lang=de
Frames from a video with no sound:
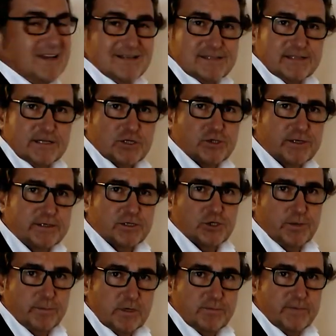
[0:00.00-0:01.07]
sehr schnell
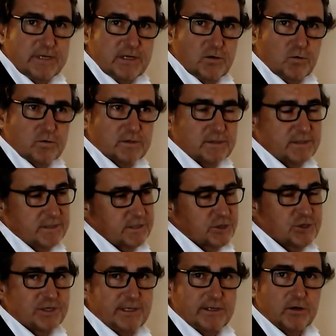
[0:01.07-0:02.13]
Schimmelbildung, dann
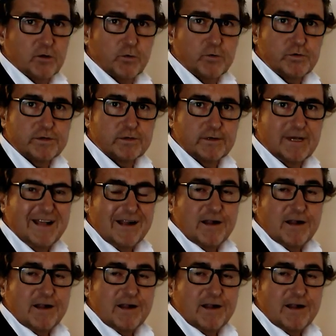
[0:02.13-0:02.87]
entstehen Gerüche,